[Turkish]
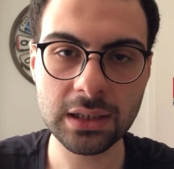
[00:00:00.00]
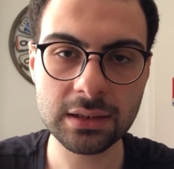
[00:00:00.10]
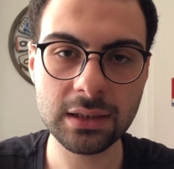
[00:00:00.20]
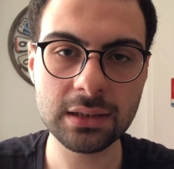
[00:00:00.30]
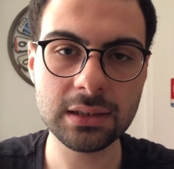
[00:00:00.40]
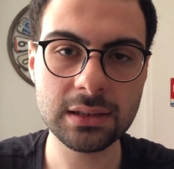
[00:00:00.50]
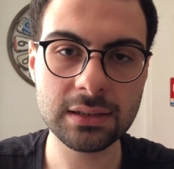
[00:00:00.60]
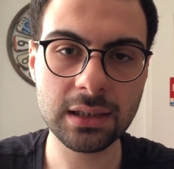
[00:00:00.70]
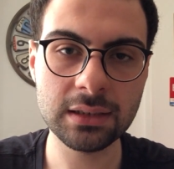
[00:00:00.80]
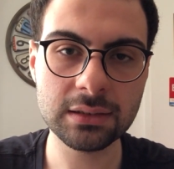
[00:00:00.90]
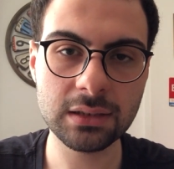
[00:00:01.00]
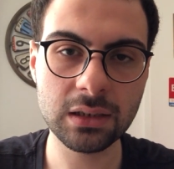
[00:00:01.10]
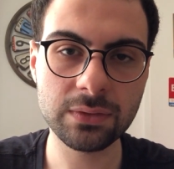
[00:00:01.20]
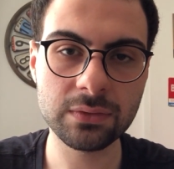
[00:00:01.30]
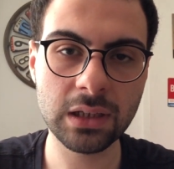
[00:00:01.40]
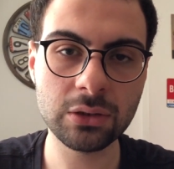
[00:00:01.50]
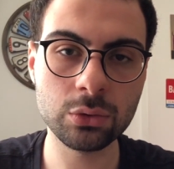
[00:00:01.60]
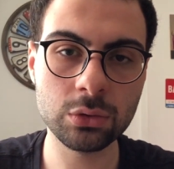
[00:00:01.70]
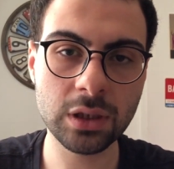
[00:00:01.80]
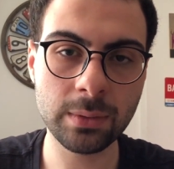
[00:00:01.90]
giden tat insanlık tarafından
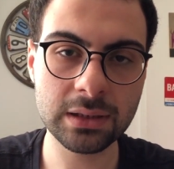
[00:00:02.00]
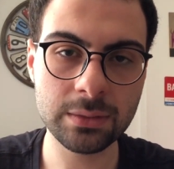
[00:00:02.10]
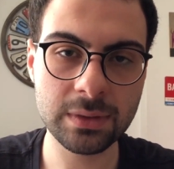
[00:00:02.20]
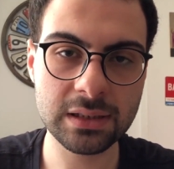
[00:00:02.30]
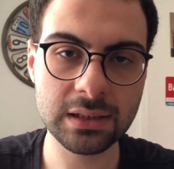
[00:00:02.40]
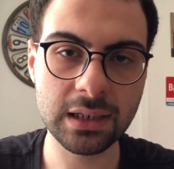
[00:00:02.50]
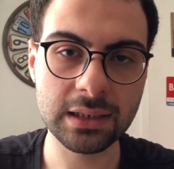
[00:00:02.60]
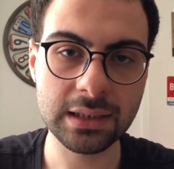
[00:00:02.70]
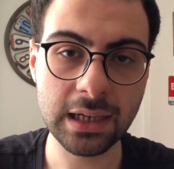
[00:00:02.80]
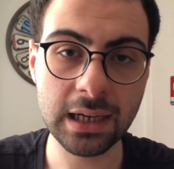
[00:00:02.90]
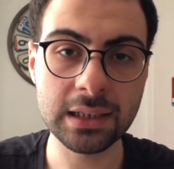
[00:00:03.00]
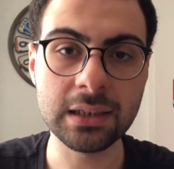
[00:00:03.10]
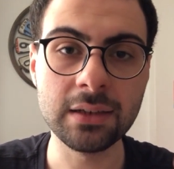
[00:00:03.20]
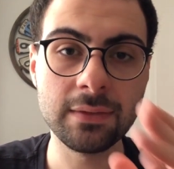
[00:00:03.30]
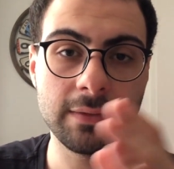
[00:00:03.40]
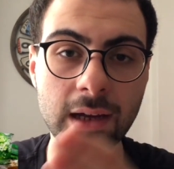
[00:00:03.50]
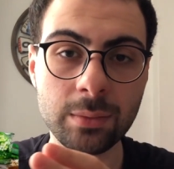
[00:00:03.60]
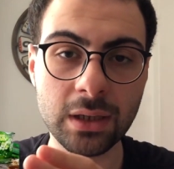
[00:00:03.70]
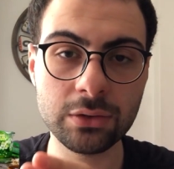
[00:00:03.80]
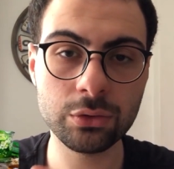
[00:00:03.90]
glutamatlı besinler yani
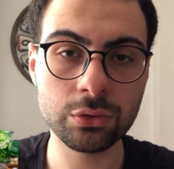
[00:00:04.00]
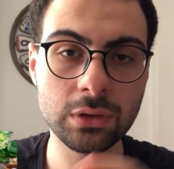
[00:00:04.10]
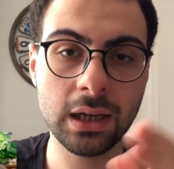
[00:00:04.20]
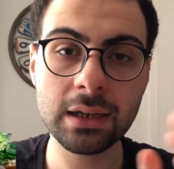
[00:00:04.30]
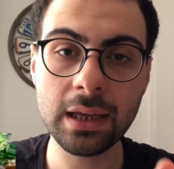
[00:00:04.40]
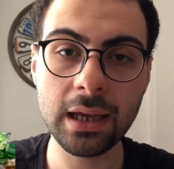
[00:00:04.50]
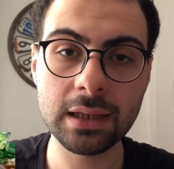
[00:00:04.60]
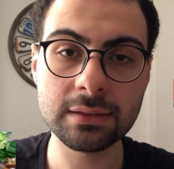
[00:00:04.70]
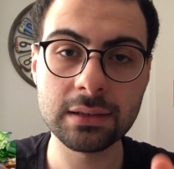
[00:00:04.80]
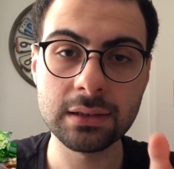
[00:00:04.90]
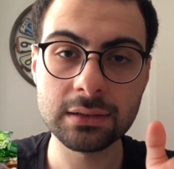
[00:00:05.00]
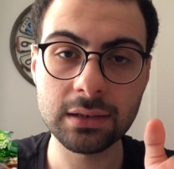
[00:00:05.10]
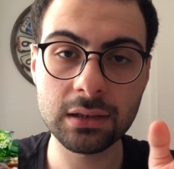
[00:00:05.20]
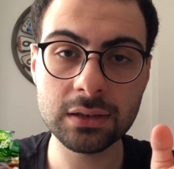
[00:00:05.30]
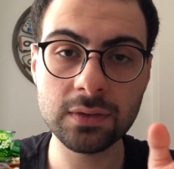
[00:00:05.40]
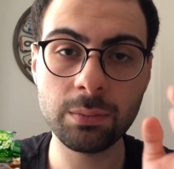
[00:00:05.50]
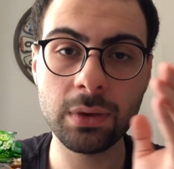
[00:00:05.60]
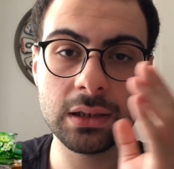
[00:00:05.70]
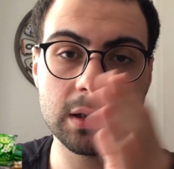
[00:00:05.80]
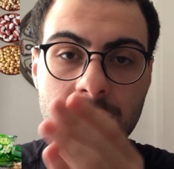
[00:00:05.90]
fermente ürünler, et, tahıl
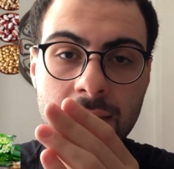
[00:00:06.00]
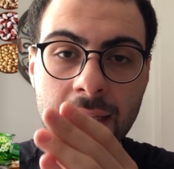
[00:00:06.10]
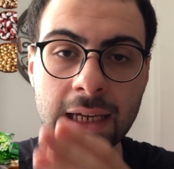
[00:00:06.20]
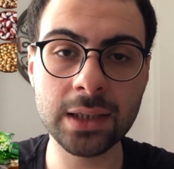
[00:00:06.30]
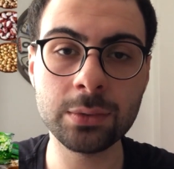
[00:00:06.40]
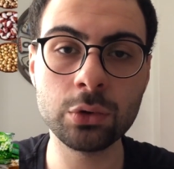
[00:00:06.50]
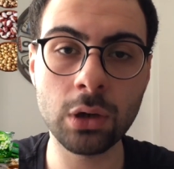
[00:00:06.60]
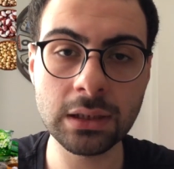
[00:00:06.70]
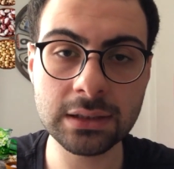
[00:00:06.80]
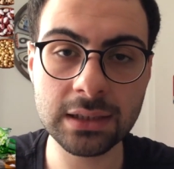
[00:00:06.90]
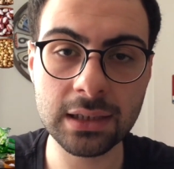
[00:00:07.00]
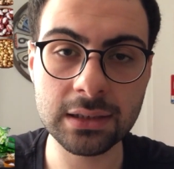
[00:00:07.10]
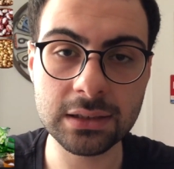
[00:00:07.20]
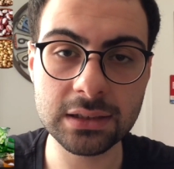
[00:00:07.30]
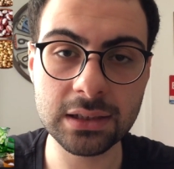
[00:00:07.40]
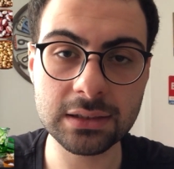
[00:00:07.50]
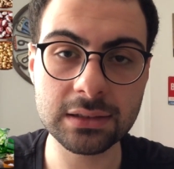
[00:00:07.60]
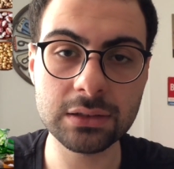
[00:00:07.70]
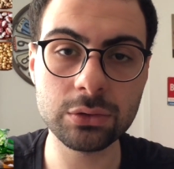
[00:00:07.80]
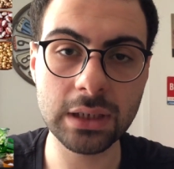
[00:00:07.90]
ve baklagiller gibi doğal gıdaların
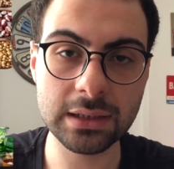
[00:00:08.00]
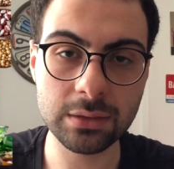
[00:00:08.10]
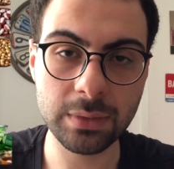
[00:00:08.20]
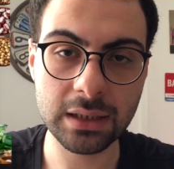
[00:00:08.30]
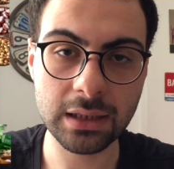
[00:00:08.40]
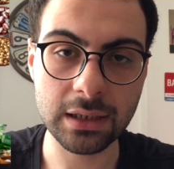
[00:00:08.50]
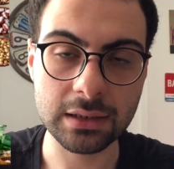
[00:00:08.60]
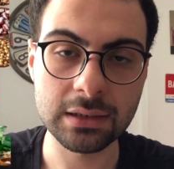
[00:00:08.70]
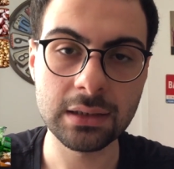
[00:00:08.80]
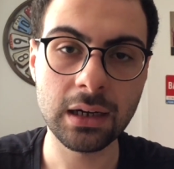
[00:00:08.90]
içerisinde tüketilmekte.